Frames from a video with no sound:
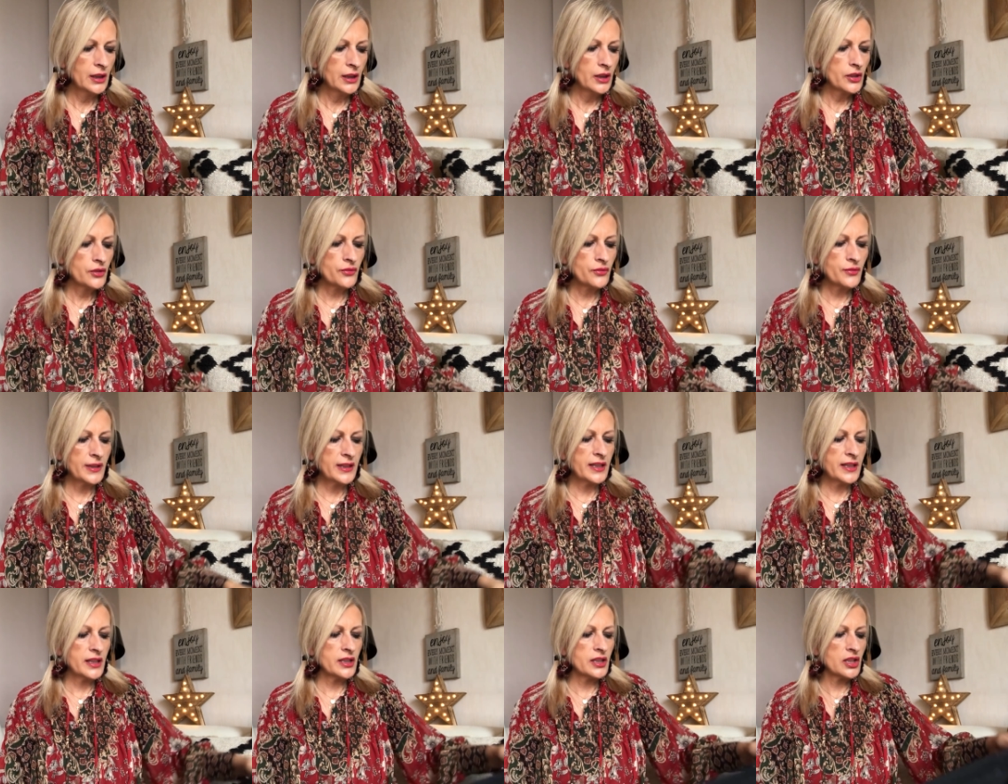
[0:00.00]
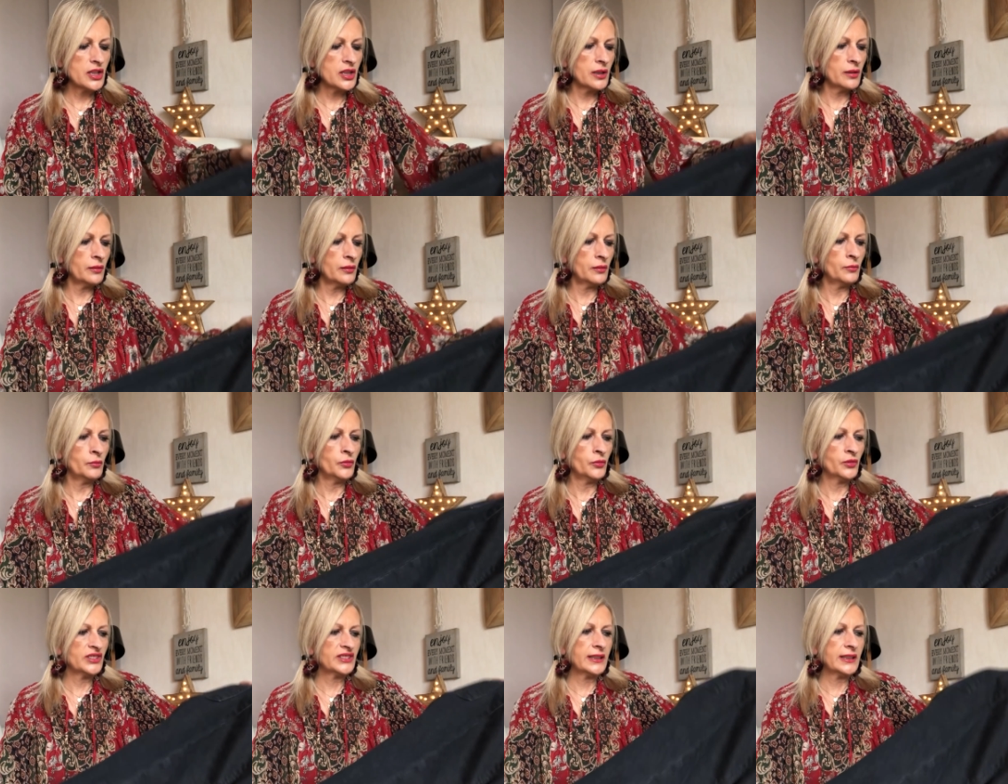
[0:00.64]
Je suis allée chez
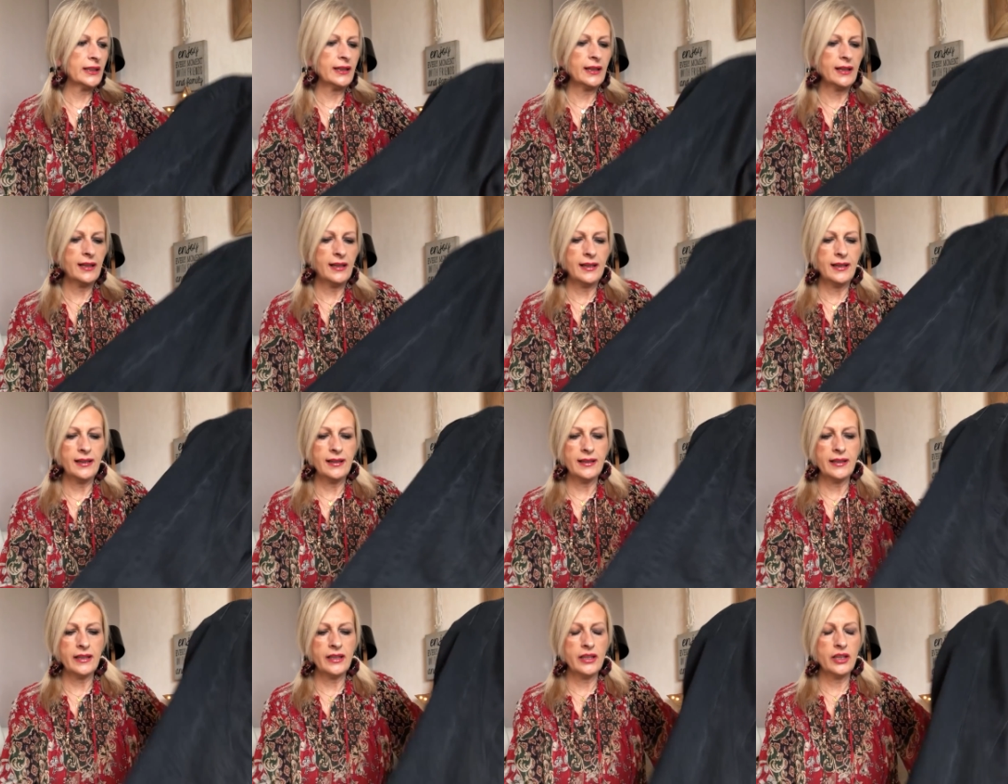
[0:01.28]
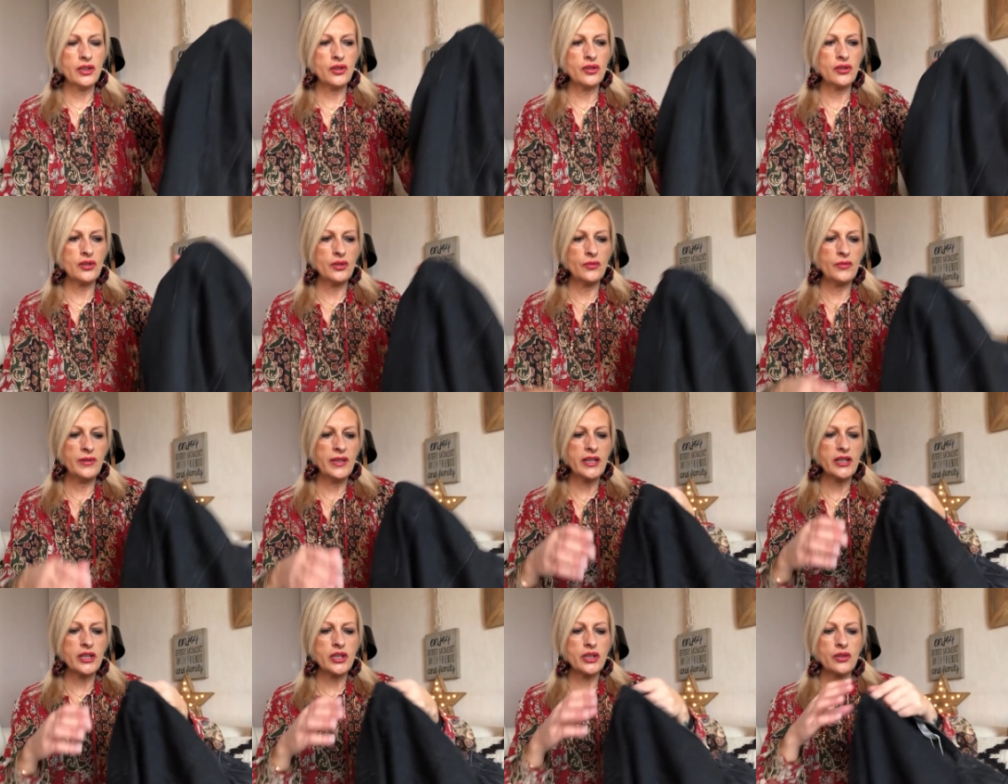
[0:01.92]
mon Zara et j'ai eu
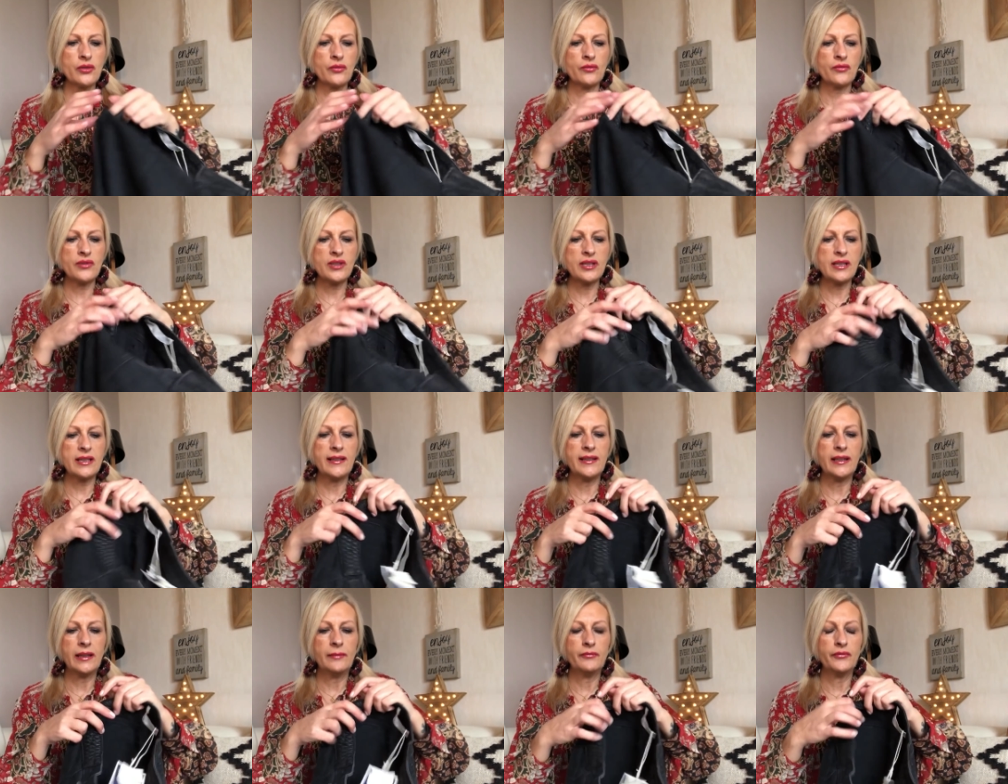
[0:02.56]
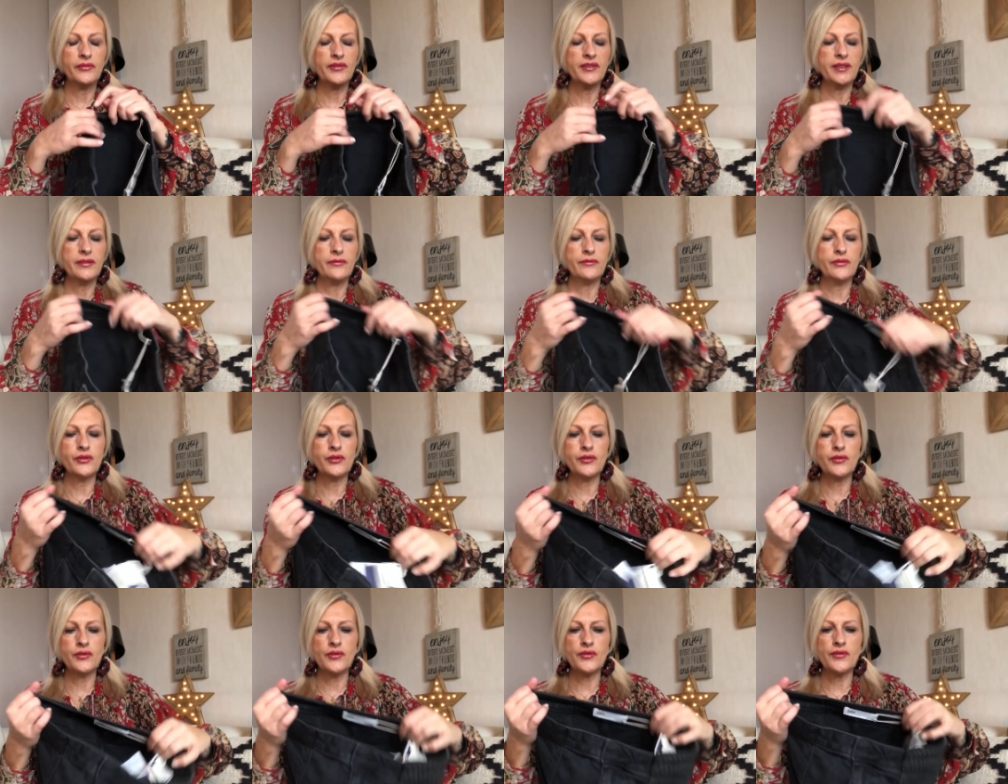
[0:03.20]
la chance, la dame venait
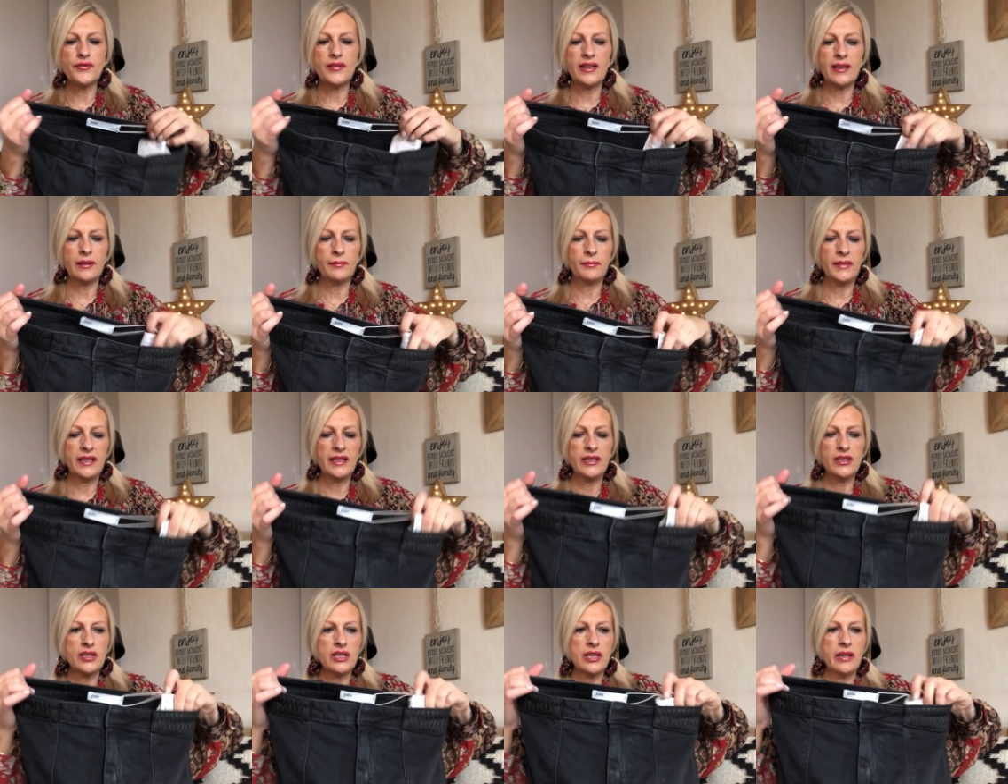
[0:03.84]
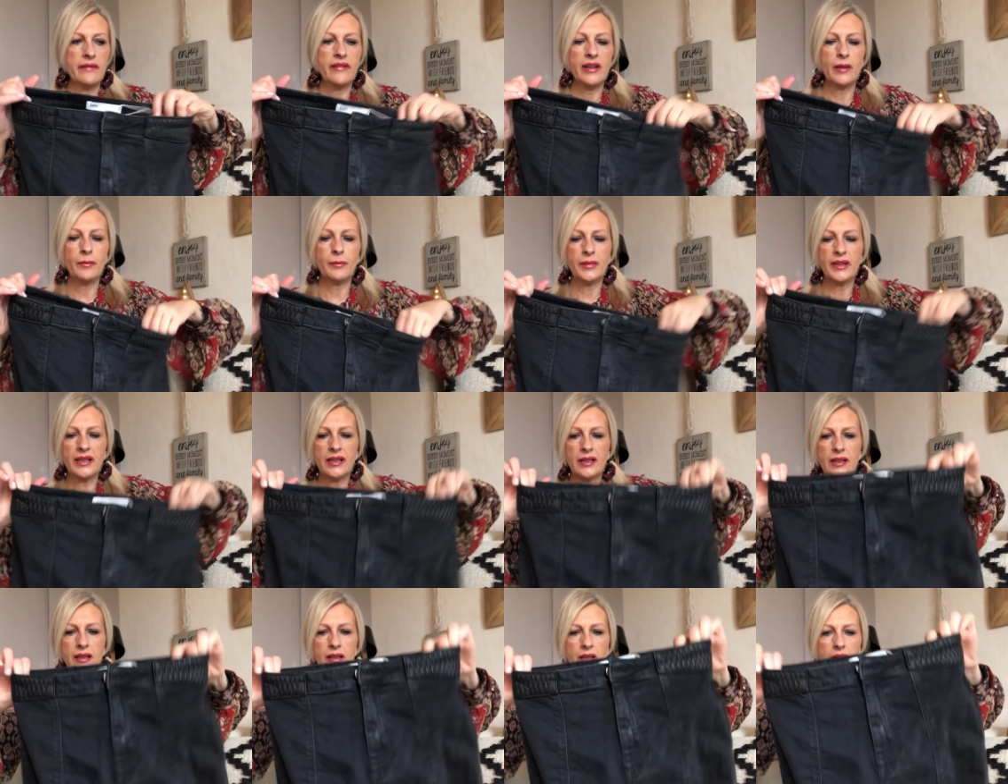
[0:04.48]
juste de les remettre, je l'avais
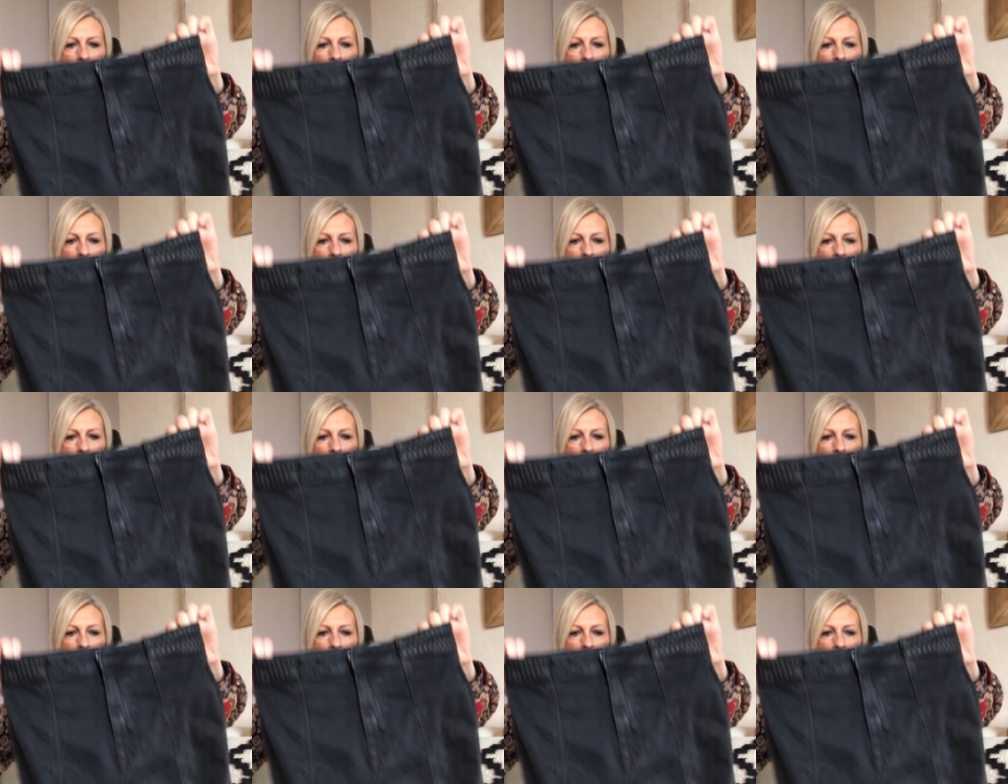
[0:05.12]
repéré